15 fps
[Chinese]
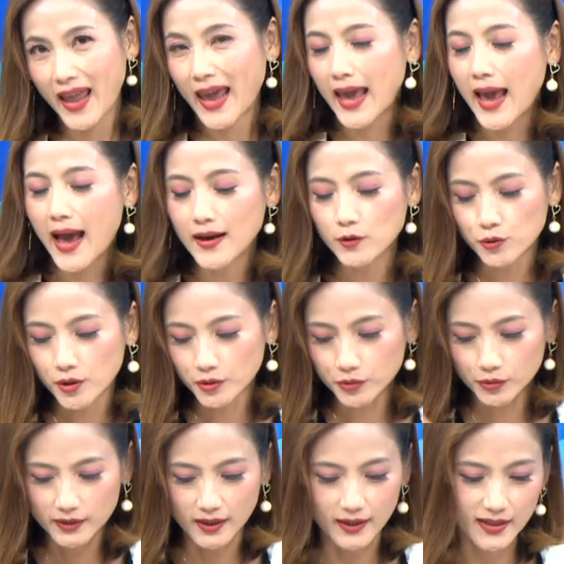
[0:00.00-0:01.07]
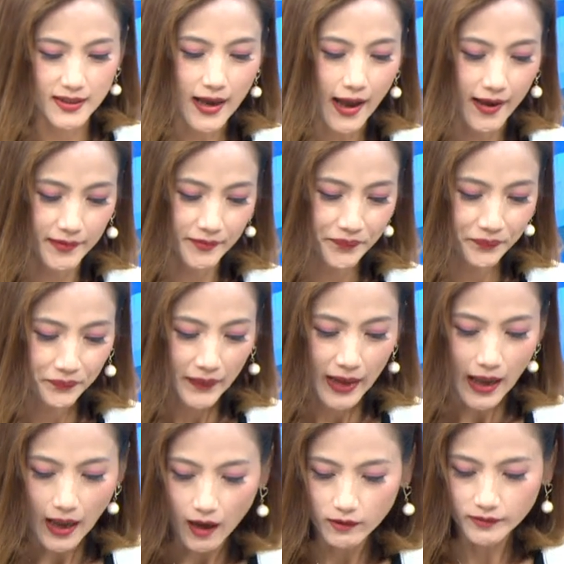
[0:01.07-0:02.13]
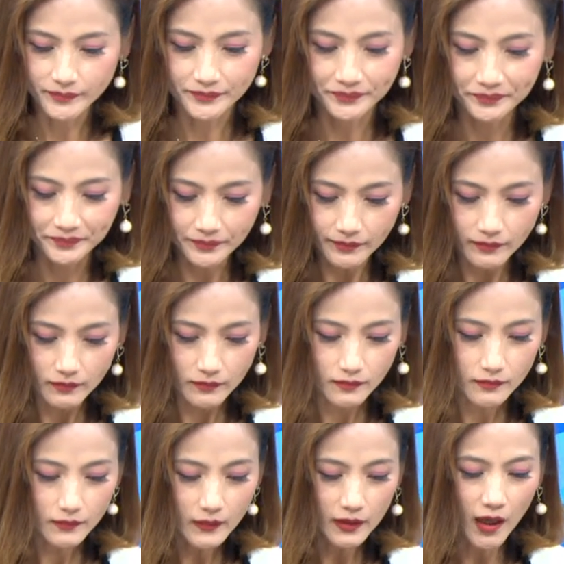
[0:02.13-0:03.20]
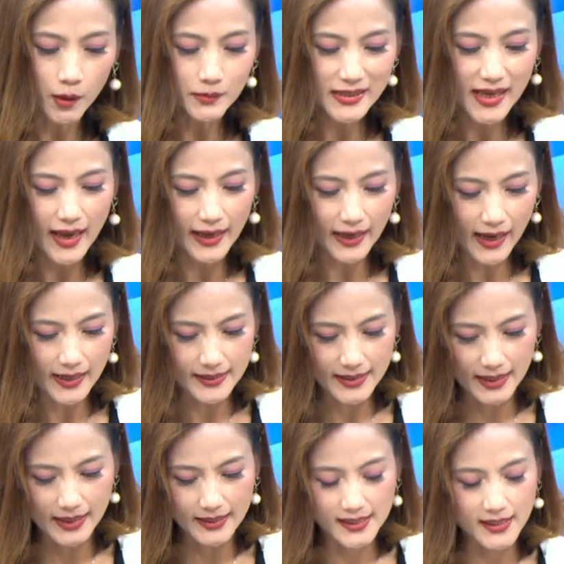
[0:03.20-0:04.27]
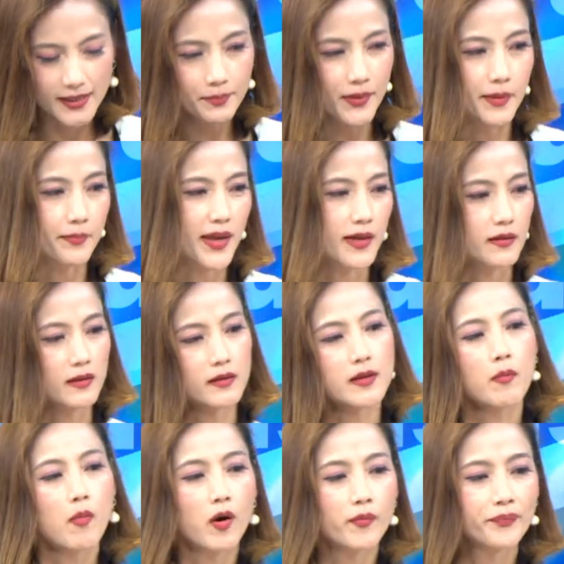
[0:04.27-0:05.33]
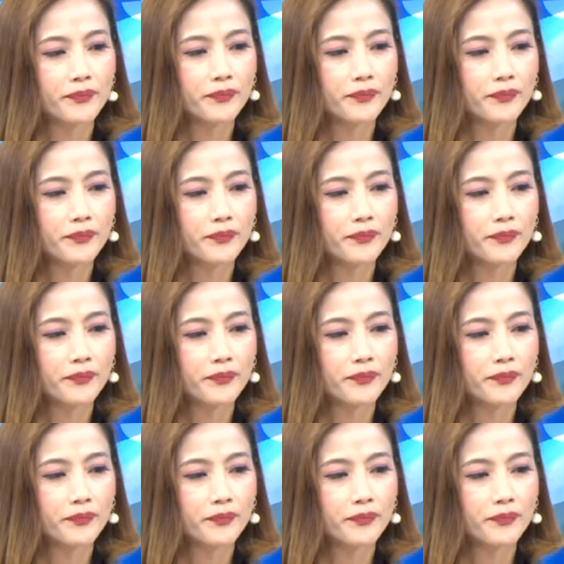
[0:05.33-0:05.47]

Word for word: AI 选股的厉害，好，那我们再来看一下它基本面是什么？